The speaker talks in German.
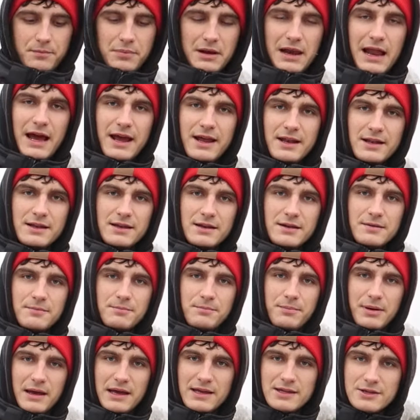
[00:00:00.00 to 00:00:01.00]
Pleiten,
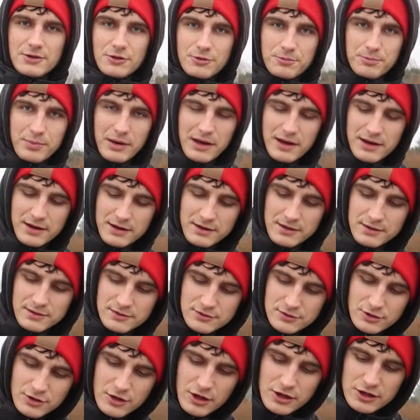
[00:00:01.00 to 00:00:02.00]
Pech und Pannen.
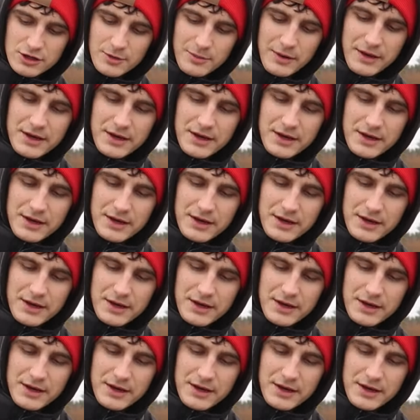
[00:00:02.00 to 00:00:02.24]
So könnte